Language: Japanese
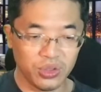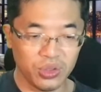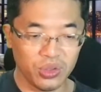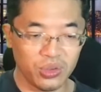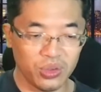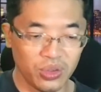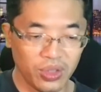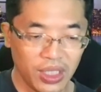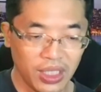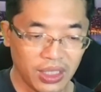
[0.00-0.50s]
ちょっ
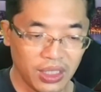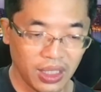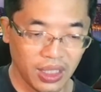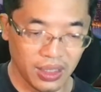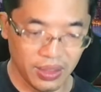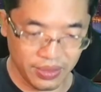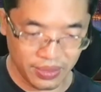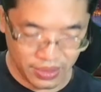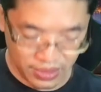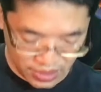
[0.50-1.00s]
となんか、見
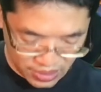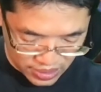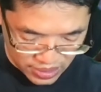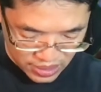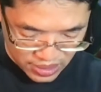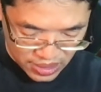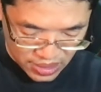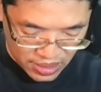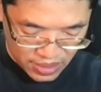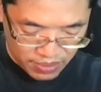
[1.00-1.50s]

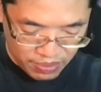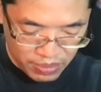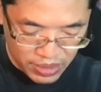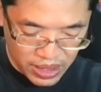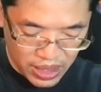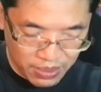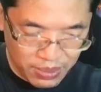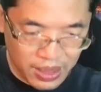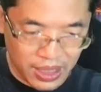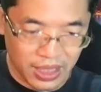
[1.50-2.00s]

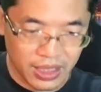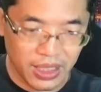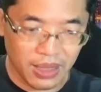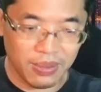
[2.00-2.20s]
た目がや